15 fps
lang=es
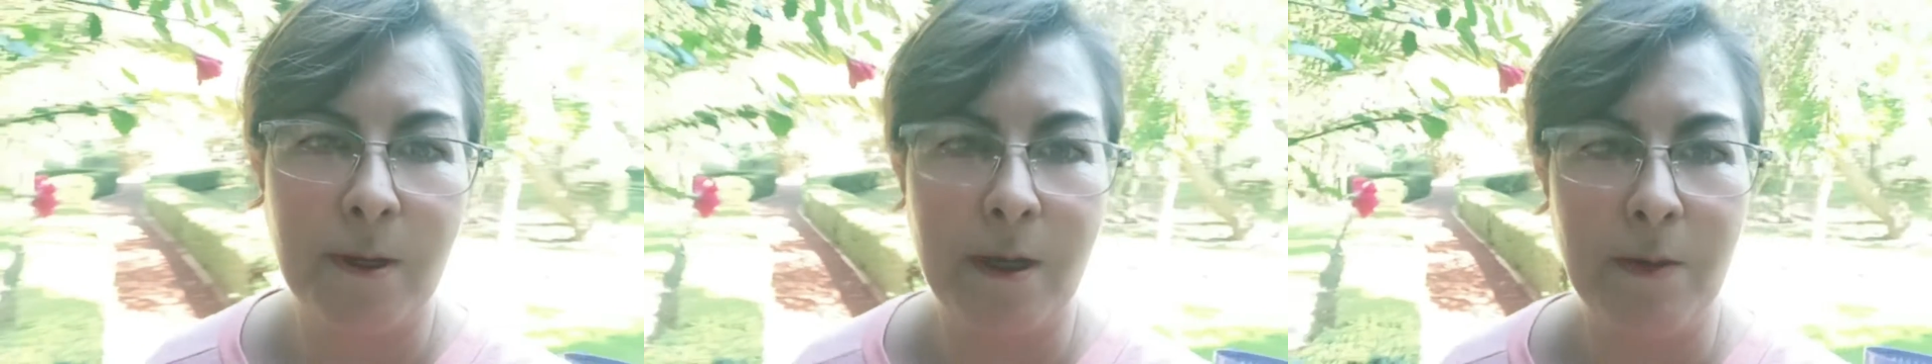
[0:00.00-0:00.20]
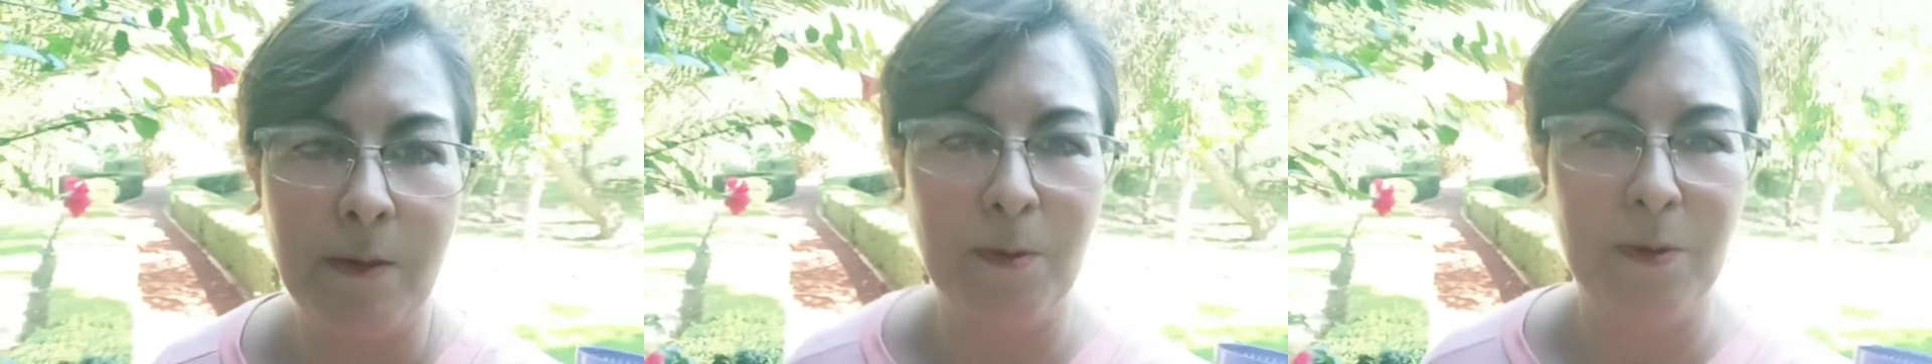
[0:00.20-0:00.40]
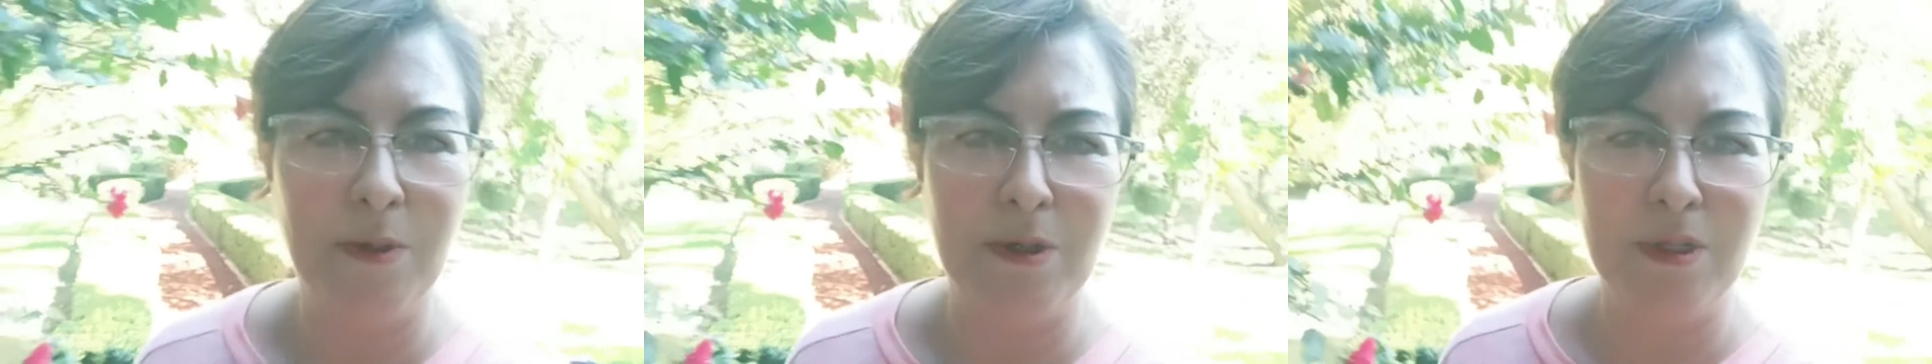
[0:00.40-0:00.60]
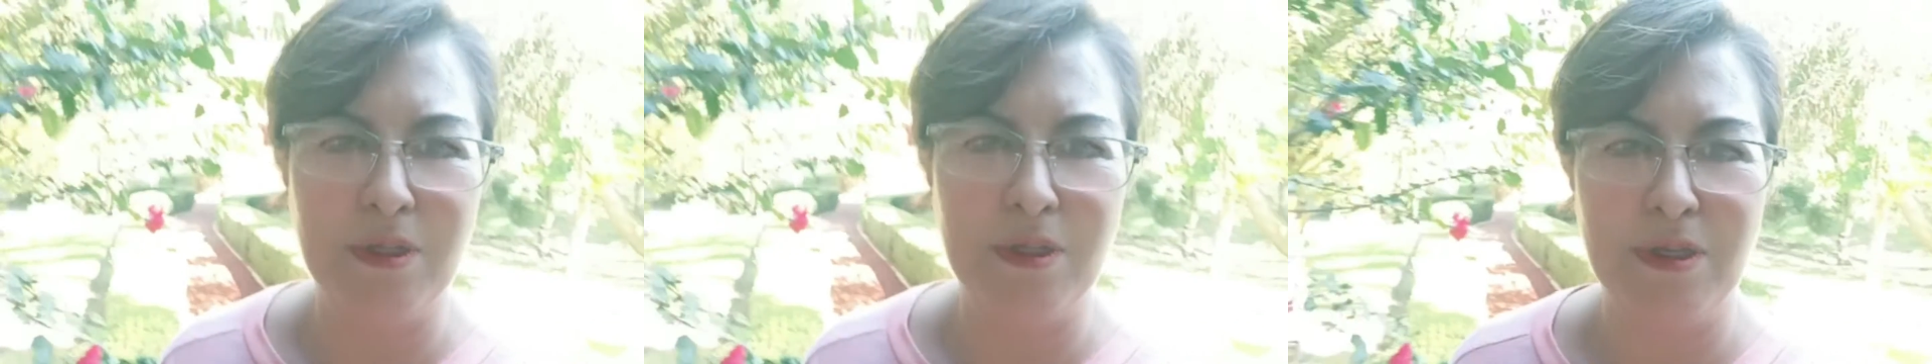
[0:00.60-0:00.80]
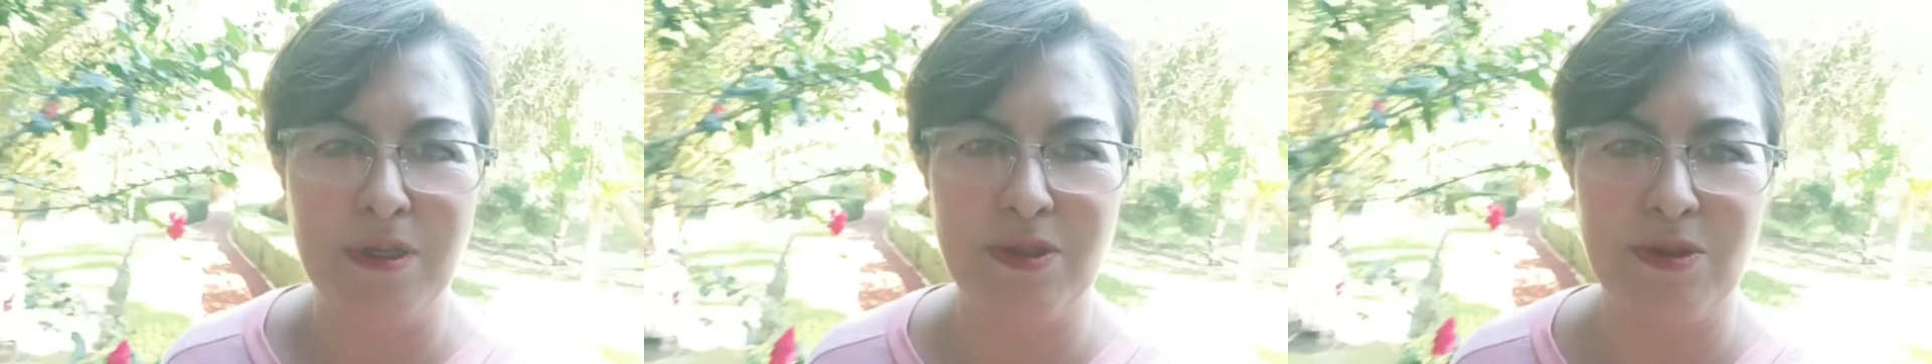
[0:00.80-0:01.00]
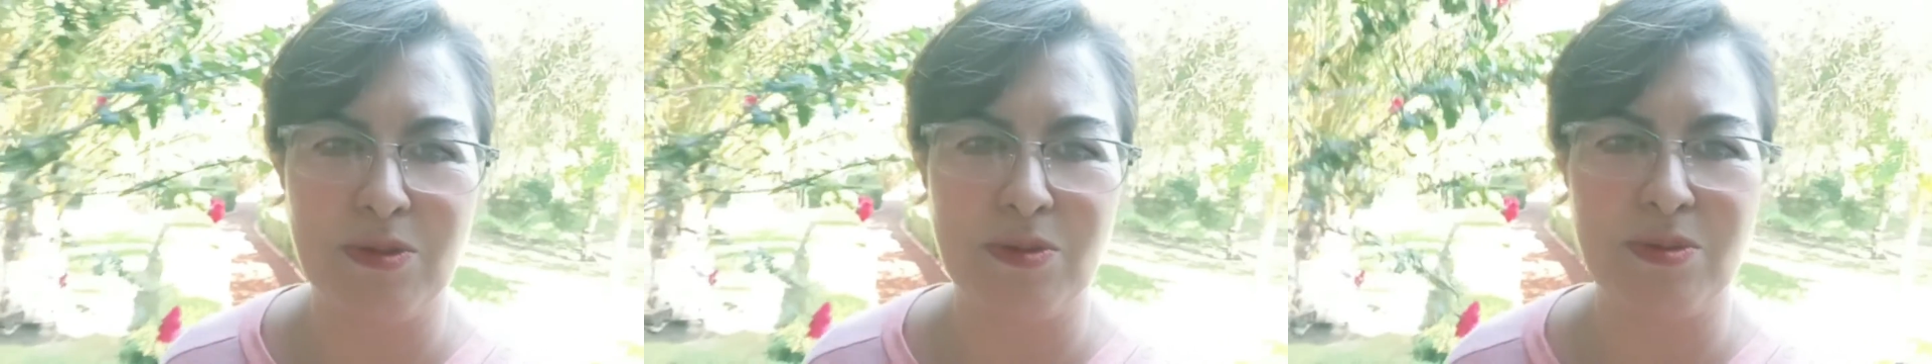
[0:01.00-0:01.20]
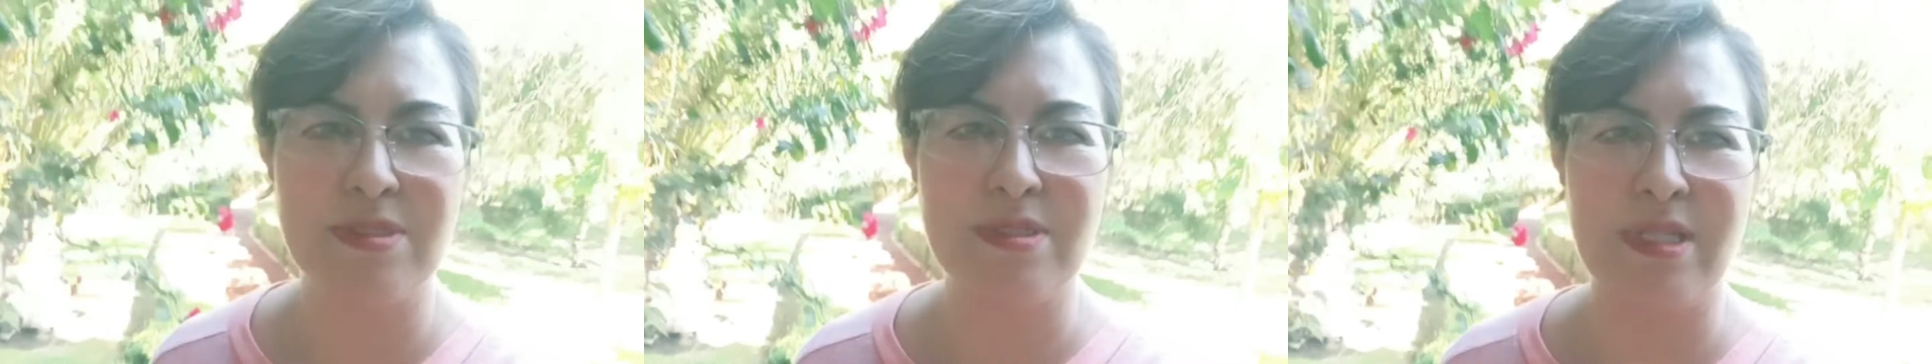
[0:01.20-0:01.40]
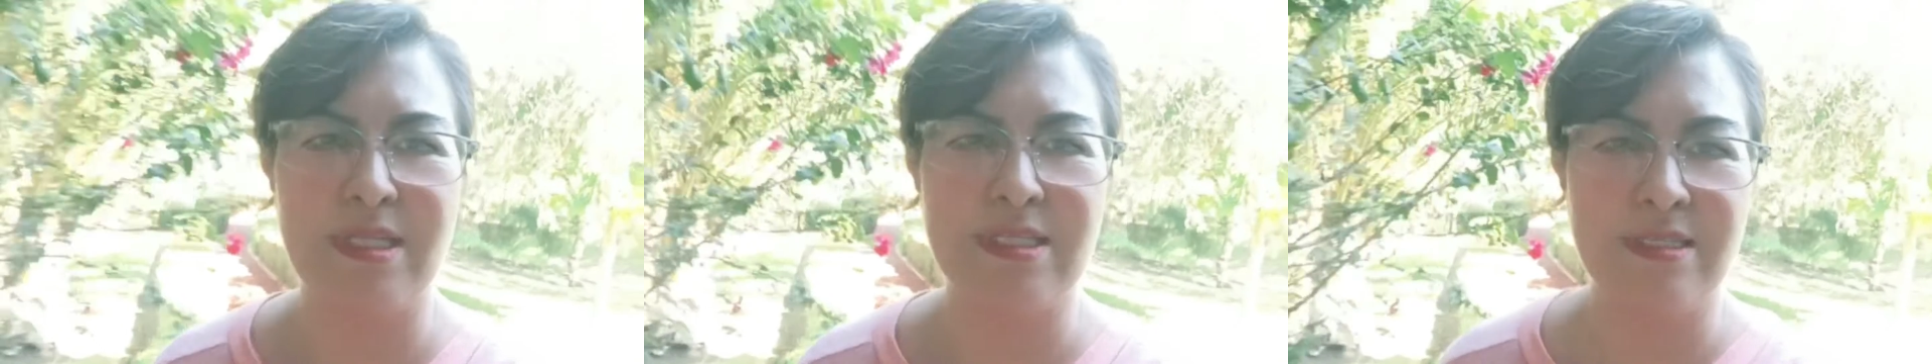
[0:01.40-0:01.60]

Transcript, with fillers: Qué bonito está